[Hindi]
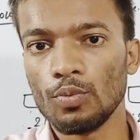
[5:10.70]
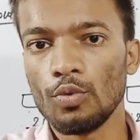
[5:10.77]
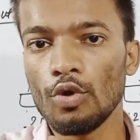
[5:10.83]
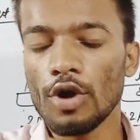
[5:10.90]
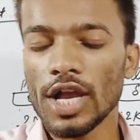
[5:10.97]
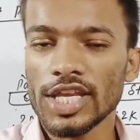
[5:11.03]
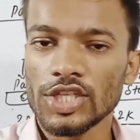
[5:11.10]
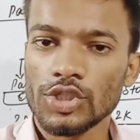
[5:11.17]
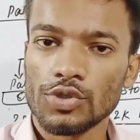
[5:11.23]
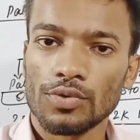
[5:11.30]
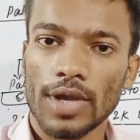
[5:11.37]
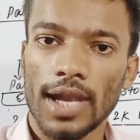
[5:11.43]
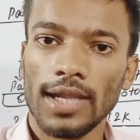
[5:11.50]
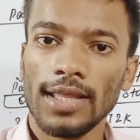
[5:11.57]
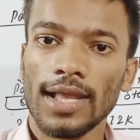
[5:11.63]
वो
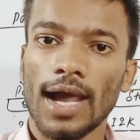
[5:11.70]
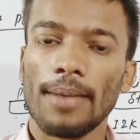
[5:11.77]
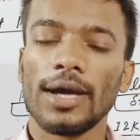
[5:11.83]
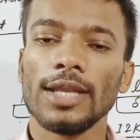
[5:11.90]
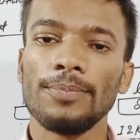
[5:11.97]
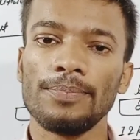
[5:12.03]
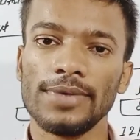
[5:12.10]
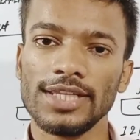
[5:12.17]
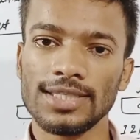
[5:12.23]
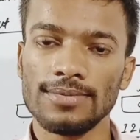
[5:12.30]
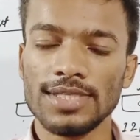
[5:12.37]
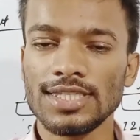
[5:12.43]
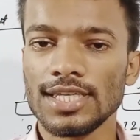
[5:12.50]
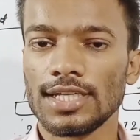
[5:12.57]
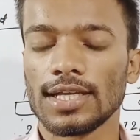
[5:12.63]
एस्ट्रॉयड हमारी
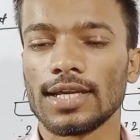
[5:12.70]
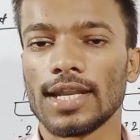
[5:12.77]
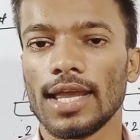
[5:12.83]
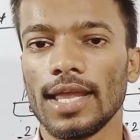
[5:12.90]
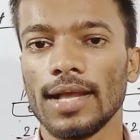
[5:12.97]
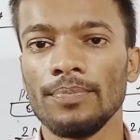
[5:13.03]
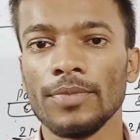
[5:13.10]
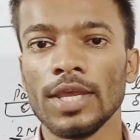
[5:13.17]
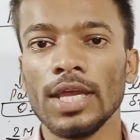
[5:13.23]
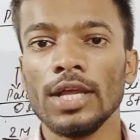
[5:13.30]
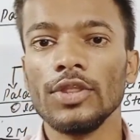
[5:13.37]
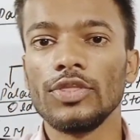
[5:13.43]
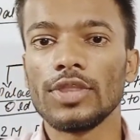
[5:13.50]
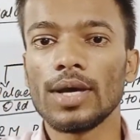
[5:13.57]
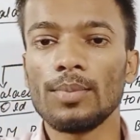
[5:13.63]
पृथ्वी से टकराया
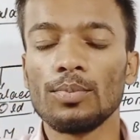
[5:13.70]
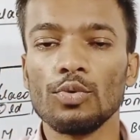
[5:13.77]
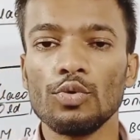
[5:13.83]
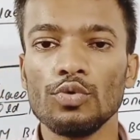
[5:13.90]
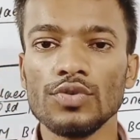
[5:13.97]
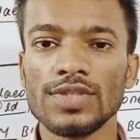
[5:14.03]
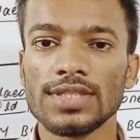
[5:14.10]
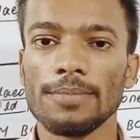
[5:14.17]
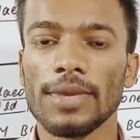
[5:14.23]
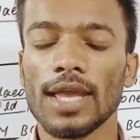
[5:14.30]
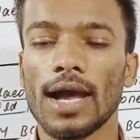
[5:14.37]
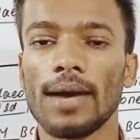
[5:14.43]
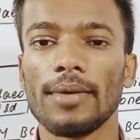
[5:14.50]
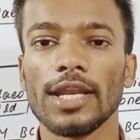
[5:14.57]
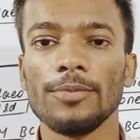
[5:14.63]
तब उस समय
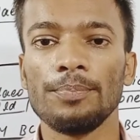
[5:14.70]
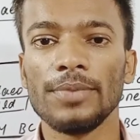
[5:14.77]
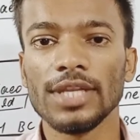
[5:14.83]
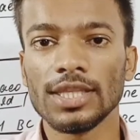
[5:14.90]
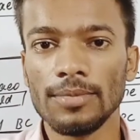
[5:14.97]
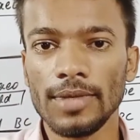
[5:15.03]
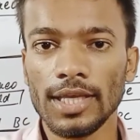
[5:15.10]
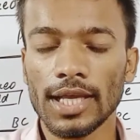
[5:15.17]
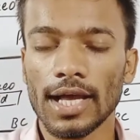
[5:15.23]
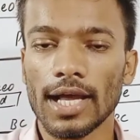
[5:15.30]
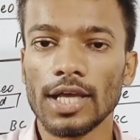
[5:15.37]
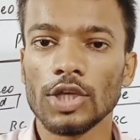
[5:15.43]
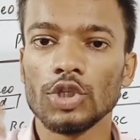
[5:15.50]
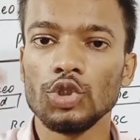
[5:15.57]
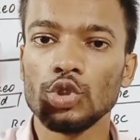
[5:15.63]
हमारे पृथ्वी का
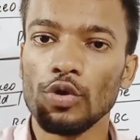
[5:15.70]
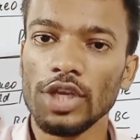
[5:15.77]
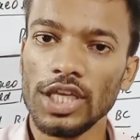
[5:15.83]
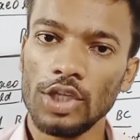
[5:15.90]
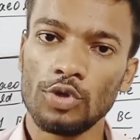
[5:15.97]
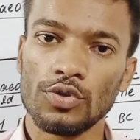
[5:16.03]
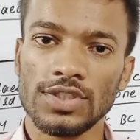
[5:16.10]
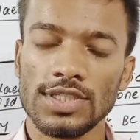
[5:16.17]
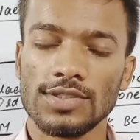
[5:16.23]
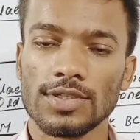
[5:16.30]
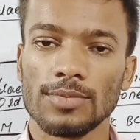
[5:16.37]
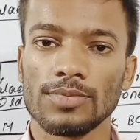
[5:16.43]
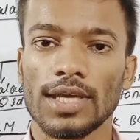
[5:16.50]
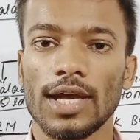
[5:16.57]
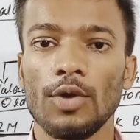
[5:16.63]
जो
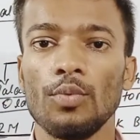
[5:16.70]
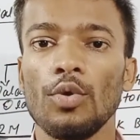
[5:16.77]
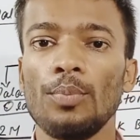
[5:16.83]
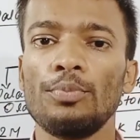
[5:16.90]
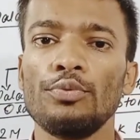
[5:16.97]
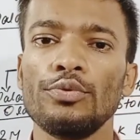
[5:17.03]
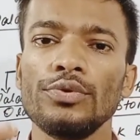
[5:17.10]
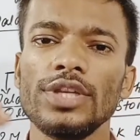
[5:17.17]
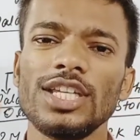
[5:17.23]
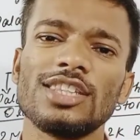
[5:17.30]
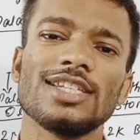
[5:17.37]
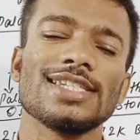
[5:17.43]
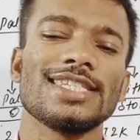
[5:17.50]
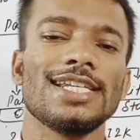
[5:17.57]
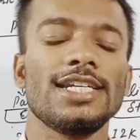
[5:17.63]
इकोसिस्टम था वो पूरी
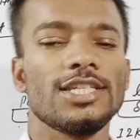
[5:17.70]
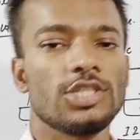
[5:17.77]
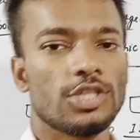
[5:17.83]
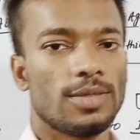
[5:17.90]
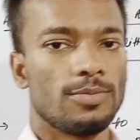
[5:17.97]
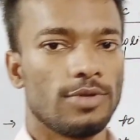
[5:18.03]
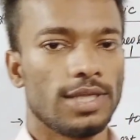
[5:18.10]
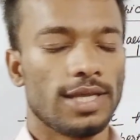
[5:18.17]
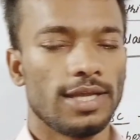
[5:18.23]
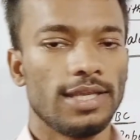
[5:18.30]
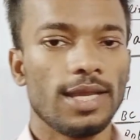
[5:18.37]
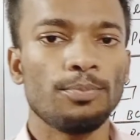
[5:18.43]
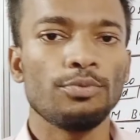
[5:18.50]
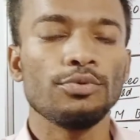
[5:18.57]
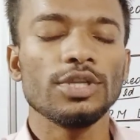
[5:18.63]
तरह से डिस्टर्ब हो गया
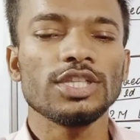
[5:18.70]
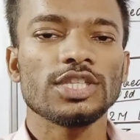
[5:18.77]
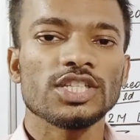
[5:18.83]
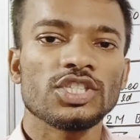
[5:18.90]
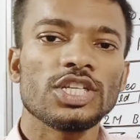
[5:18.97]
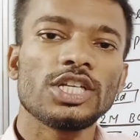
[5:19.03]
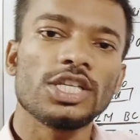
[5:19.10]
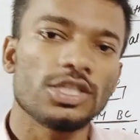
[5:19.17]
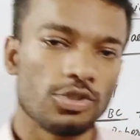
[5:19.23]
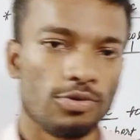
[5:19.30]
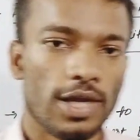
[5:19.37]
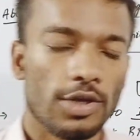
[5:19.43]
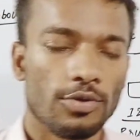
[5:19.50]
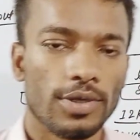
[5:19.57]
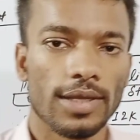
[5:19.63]
या पूरी तरह से
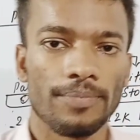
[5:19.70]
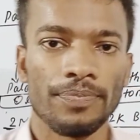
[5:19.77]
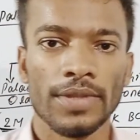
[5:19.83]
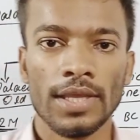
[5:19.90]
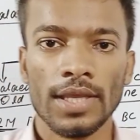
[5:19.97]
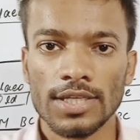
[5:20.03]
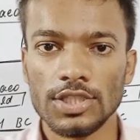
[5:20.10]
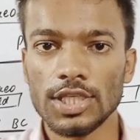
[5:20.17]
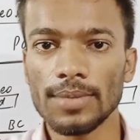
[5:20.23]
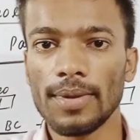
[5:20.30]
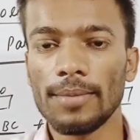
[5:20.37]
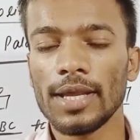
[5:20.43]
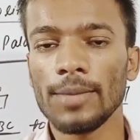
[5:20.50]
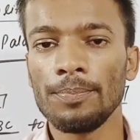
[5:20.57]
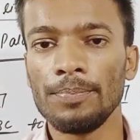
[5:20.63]
डिस्ट्रॉयड हो गया जब
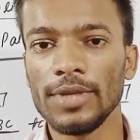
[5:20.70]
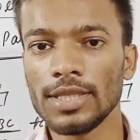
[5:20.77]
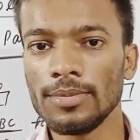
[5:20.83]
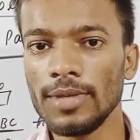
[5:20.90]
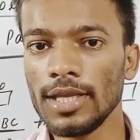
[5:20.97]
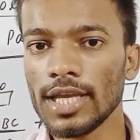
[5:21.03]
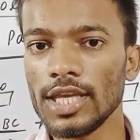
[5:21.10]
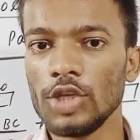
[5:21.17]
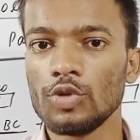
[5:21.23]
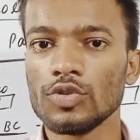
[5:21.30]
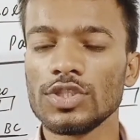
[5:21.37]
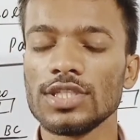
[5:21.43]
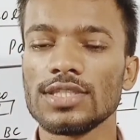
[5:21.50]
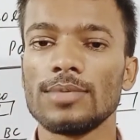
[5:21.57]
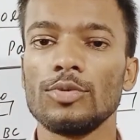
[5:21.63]
हमारा पृथ्वी का
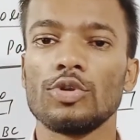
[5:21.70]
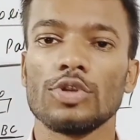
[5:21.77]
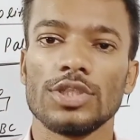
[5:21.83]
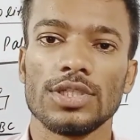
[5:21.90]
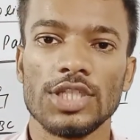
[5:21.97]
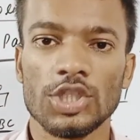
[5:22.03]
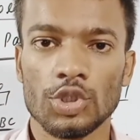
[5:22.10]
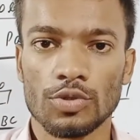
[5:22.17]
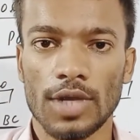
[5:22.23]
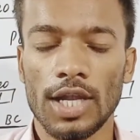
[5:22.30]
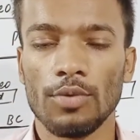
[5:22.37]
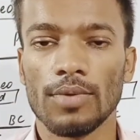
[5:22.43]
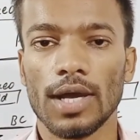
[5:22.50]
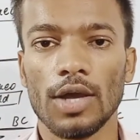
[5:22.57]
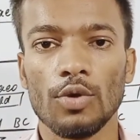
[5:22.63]
इकोसिस्टम
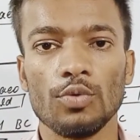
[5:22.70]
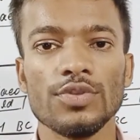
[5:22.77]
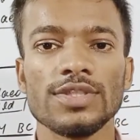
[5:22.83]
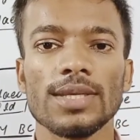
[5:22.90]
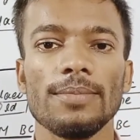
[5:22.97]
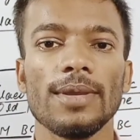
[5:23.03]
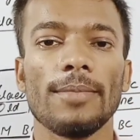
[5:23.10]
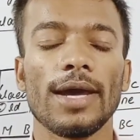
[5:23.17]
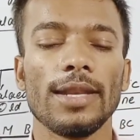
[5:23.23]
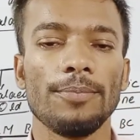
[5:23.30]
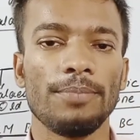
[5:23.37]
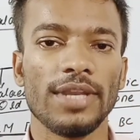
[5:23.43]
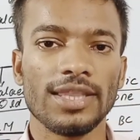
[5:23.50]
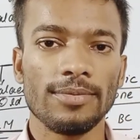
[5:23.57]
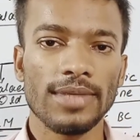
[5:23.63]
डिस्ट्रॉयड हुआ उस समय हमारी
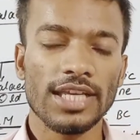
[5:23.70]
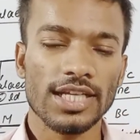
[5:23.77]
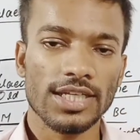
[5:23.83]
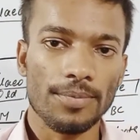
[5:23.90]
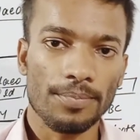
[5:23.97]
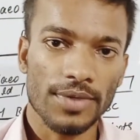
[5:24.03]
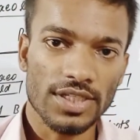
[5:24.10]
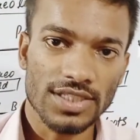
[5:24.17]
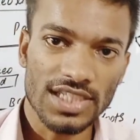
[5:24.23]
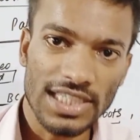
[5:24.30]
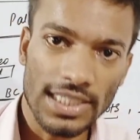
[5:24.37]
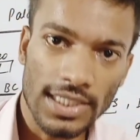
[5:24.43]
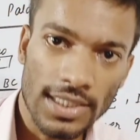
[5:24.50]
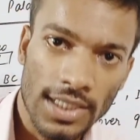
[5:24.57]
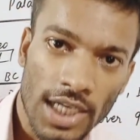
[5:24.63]
पृथ्वी का टेम्परेचर
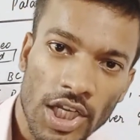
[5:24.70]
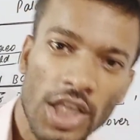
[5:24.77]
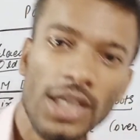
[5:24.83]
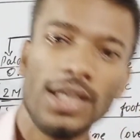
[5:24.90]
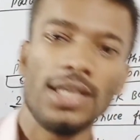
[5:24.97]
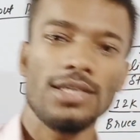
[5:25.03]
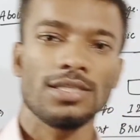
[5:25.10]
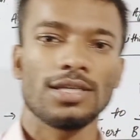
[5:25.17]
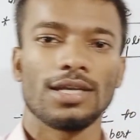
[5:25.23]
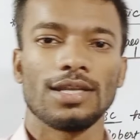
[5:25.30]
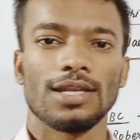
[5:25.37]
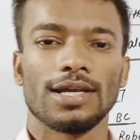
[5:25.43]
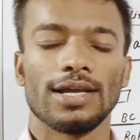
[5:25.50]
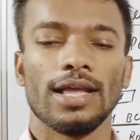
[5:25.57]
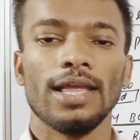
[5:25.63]
धीरे धीरे डिक्रीज करने
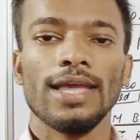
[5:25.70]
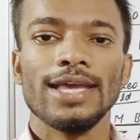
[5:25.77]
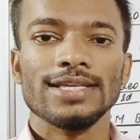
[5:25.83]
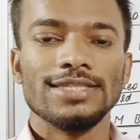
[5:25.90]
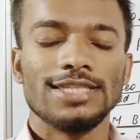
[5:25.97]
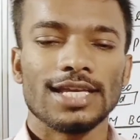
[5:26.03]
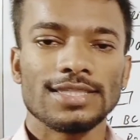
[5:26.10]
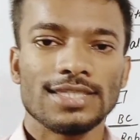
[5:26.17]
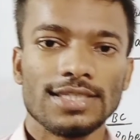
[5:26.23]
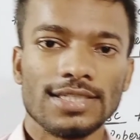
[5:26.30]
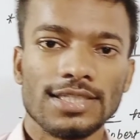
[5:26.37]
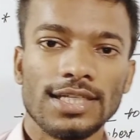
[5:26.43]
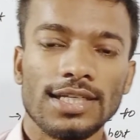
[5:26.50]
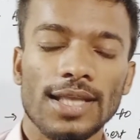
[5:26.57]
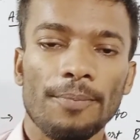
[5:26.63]
लगा जैसे
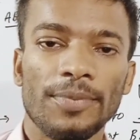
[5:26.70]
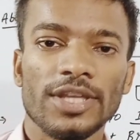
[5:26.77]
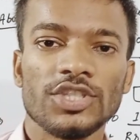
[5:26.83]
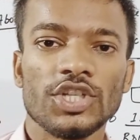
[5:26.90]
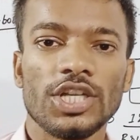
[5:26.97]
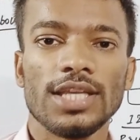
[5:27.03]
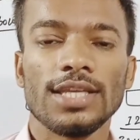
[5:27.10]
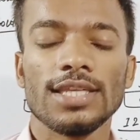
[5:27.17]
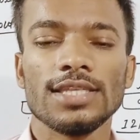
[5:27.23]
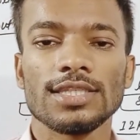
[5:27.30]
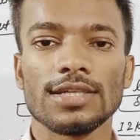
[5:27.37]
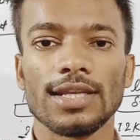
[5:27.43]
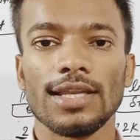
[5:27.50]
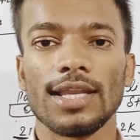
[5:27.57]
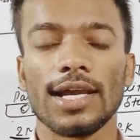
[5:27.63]
जैसे टेम्परेचर डिक्रीज
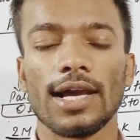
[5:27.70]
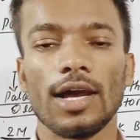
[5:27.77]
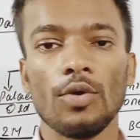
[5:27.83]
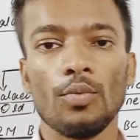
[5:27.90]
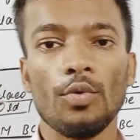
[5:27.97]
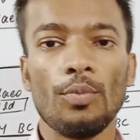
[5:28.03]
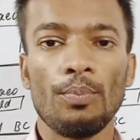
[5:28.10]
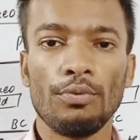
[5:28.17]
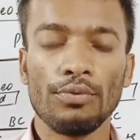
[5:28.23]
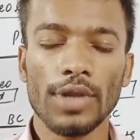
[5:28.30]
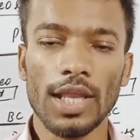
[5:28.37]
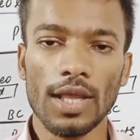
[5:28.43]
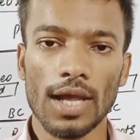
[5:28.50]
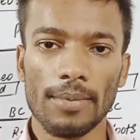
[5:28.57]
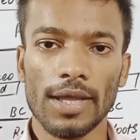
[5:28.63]
करने लगा वो
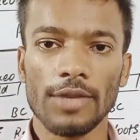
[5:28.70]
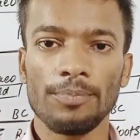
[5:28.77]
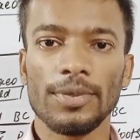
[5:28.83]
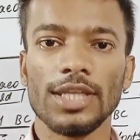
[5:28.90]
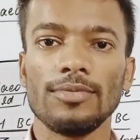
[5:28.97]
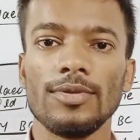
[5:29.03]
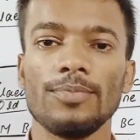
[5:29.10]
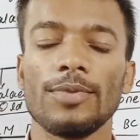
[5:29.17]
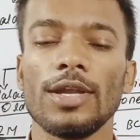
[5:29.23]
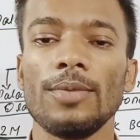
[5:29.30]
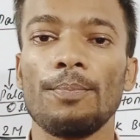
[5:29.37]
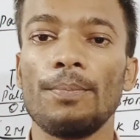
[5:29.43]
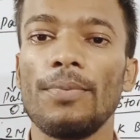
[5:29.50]
पूरे हमारी पृथ्वी पर